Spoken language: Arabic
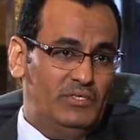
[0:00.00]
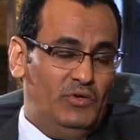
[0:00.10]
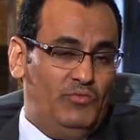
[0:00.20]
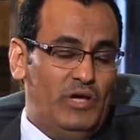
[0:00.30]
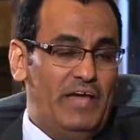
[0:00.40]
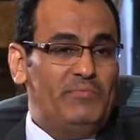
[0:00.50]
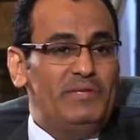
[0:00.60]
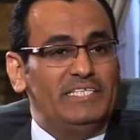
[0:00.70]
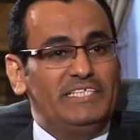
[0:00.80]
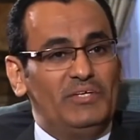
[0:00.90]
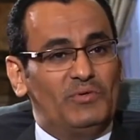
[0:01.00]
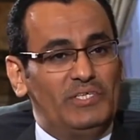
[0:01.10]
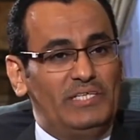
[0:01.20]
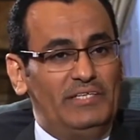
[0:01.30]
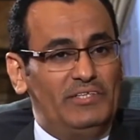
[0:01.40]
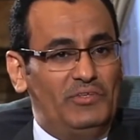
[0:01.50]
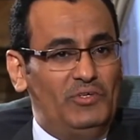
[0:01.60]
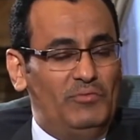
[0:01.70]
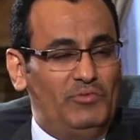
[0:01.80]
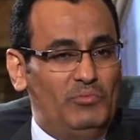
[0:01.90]
فهذه من الاشياء اللي كنت اتحدث
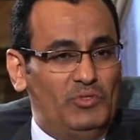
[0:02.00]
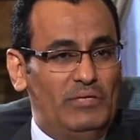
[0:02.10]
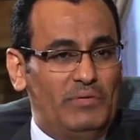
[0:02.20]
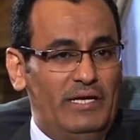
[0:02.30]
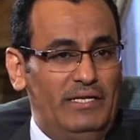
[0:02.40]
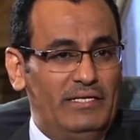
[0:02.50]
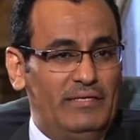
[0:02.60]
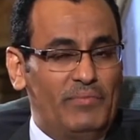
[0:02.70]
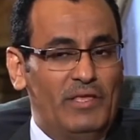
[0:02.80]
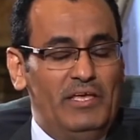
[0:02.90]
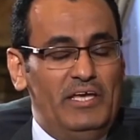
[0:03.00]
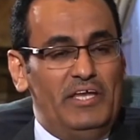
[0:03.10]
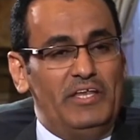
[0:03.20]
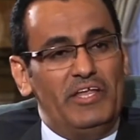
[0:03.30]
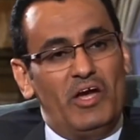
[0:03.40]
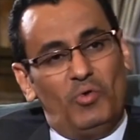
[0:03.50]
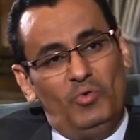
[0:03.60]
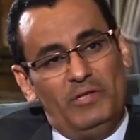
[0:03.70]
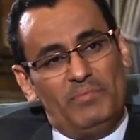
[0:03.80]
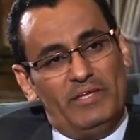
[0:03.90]
اليوم في المؤتمر عنها انني اقول
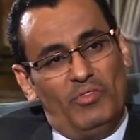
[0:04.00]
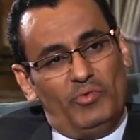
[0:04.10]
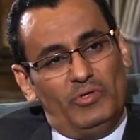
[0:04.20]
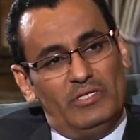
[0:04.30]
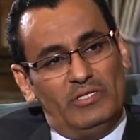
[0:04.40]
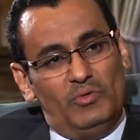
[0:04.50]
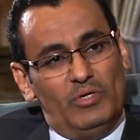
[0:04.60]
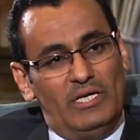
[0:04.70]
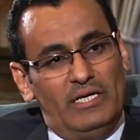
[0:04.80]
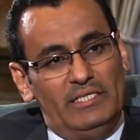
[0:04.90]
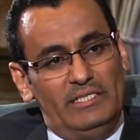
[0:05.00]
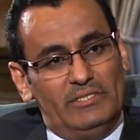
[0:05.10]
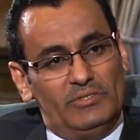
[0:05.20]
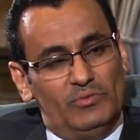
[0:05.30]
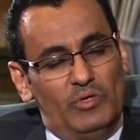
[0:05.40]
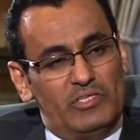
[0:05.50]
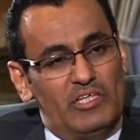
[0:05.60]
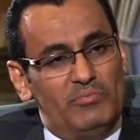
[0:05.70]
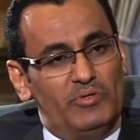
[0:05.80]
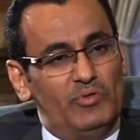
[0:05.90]
لمن ينظر لدول الخليج
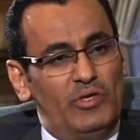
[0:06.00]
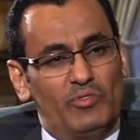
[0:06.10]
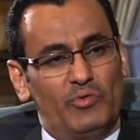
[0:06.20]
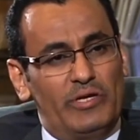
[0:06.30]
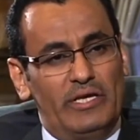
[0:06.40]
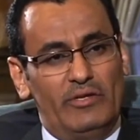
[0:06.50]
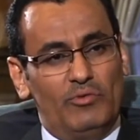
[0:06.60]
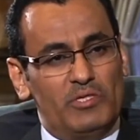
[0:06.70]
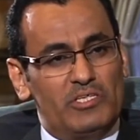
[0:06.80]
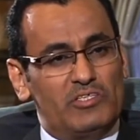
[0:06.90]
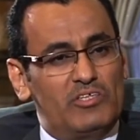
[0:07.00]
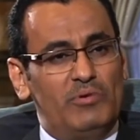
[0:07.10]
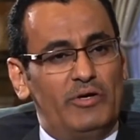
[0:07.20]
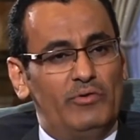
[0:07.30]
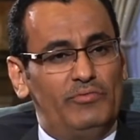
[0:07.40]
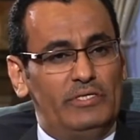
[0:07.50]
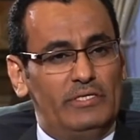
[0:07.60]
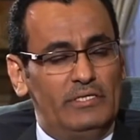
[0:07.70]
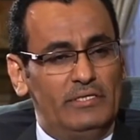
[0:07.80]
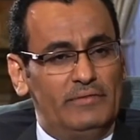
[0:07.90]
ويستثمر انه ينظرنا انه بس استثماره
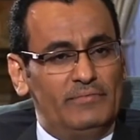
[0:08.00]
في